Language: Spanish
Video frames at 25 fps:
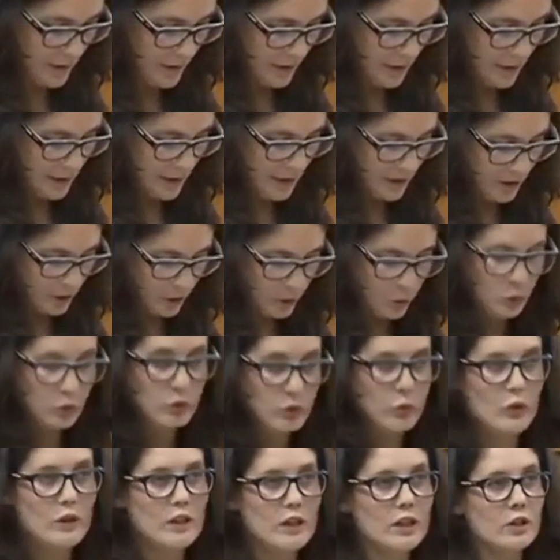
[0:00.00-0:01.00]

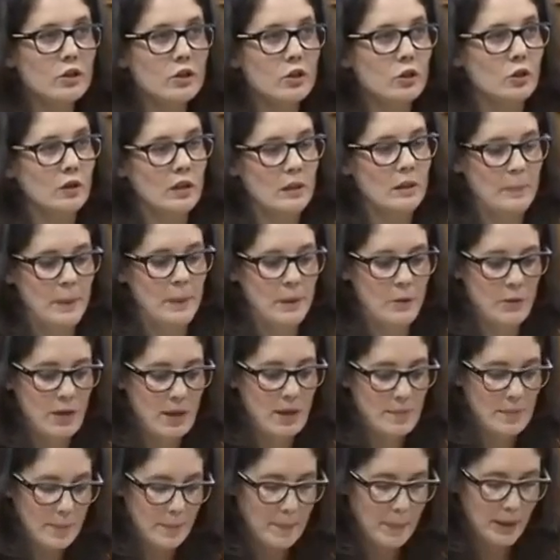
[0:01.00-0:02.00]
Incluso dentro del
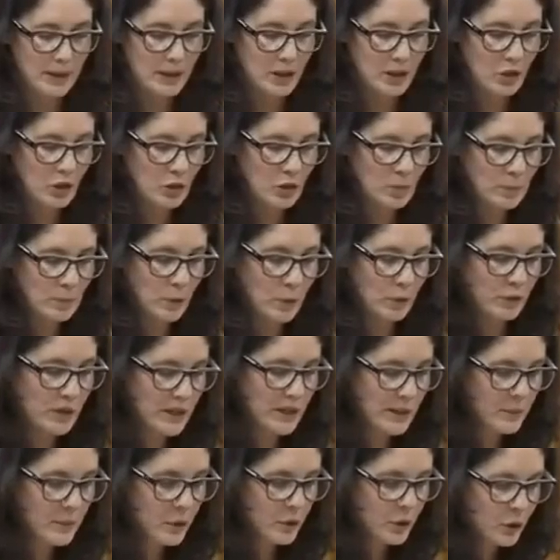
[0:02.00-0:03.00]
panorama español
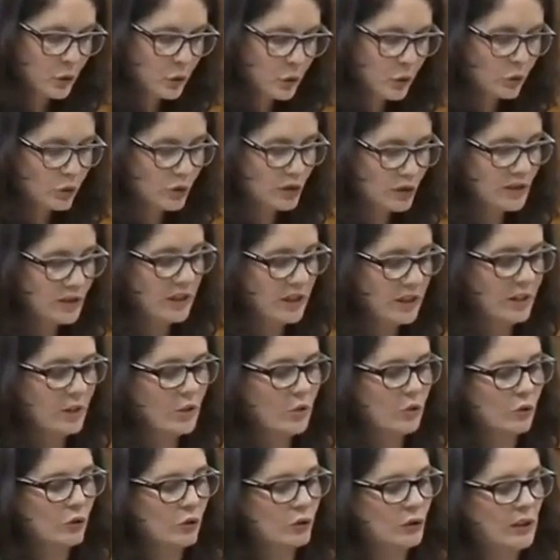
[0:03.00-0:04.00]
podríamos incluso hasta
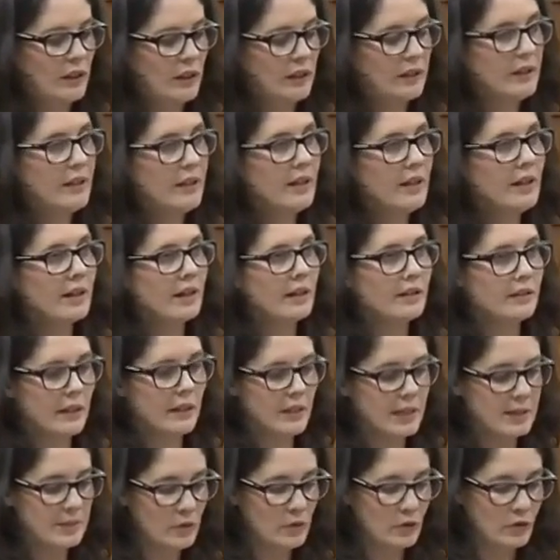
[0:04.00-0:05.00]
reconocer que
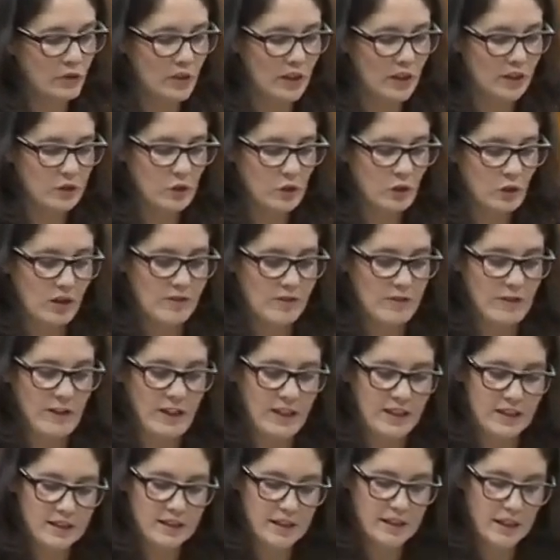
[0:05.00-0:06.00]
seguimos siendo
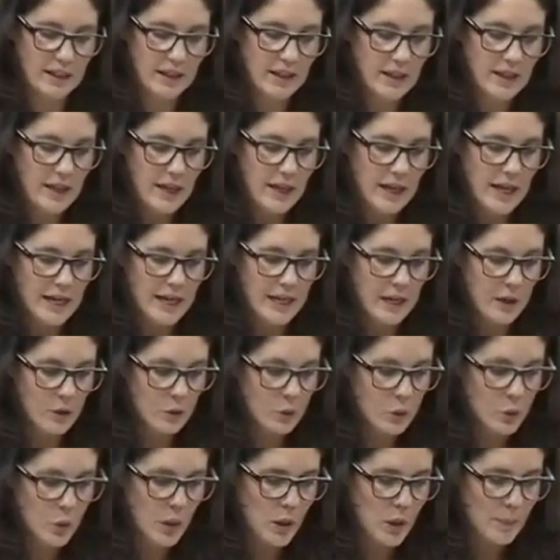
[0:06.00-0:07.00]
referente en
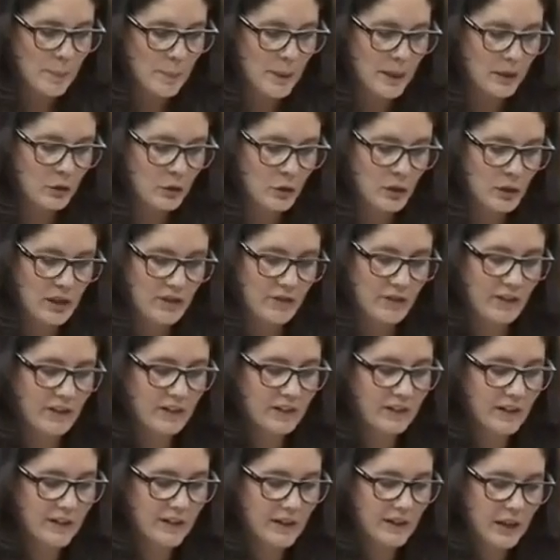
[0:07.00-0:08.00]
algunos aspectos de
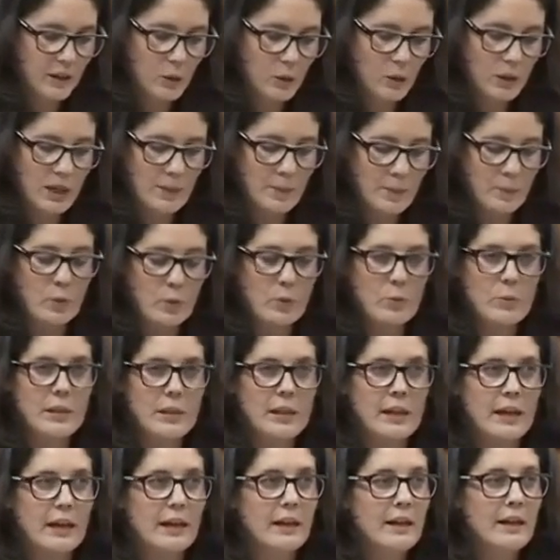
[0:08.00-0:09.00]
defensa de la escuela
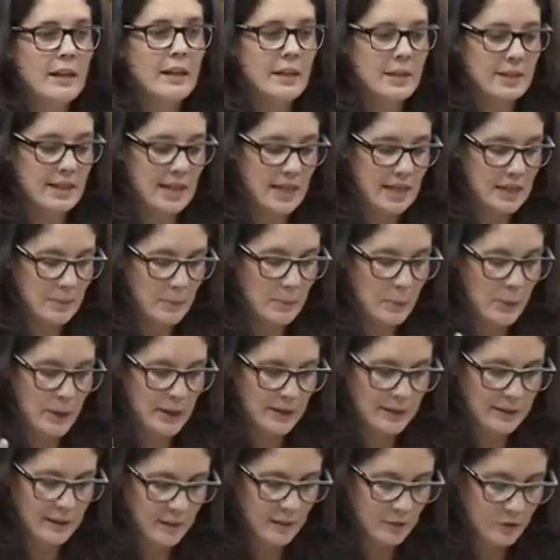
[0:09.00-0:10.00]
pública. Y ahí
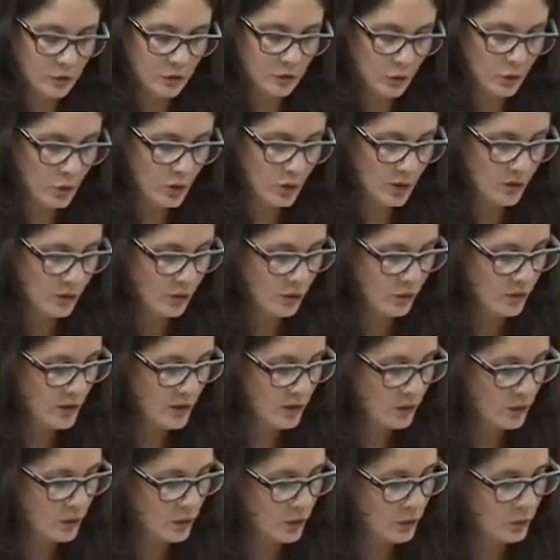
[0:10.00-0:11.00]
pues están todos esos
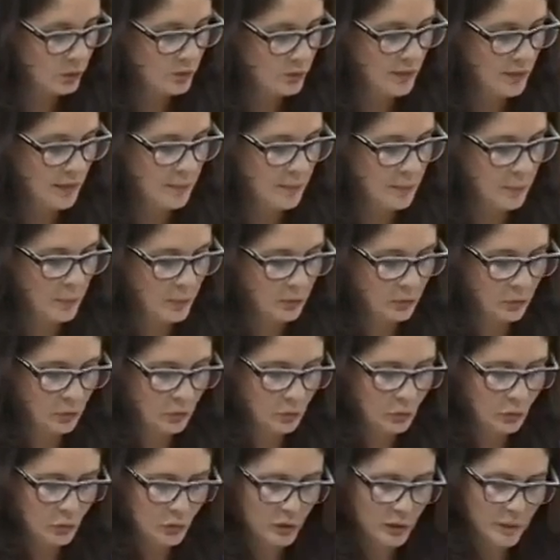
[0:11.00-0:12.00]
datos que usted ha expuesto
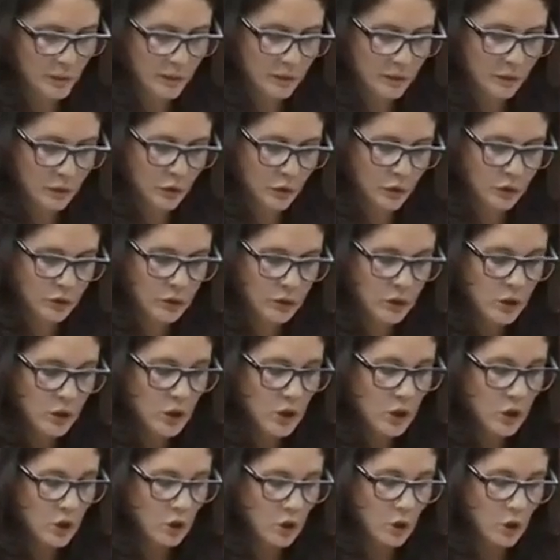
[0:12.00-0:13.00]
en su intervención,
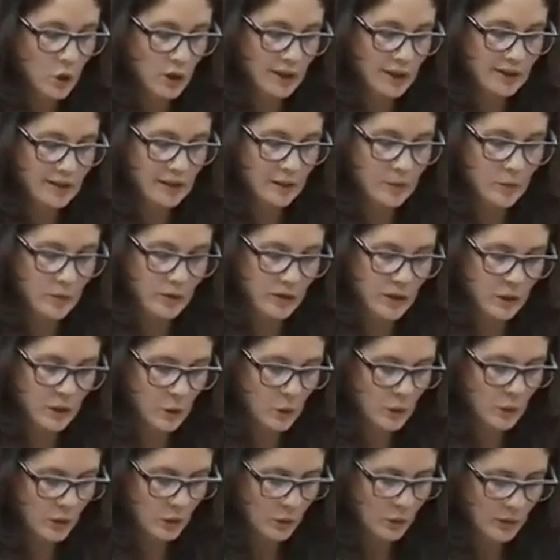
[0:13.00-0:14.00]
con los que estamos de
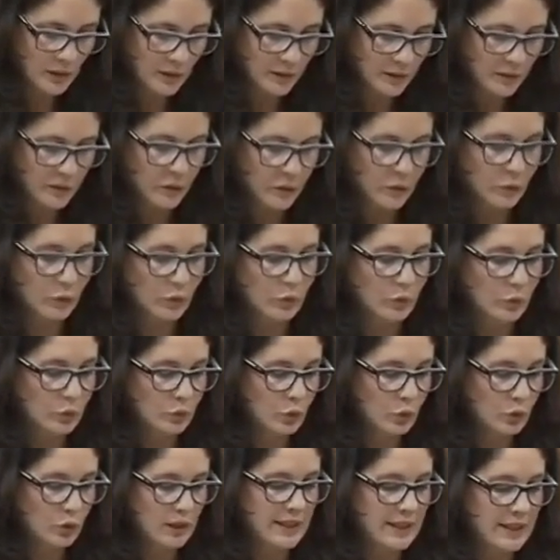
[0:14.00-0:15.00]
acuerdo en casi su
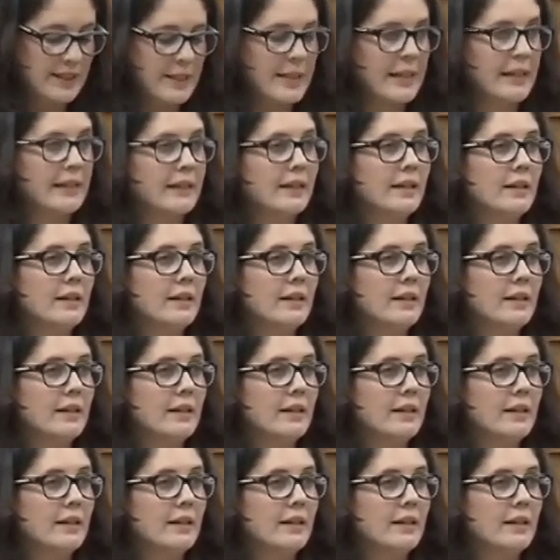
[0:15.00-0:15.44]
totalidad.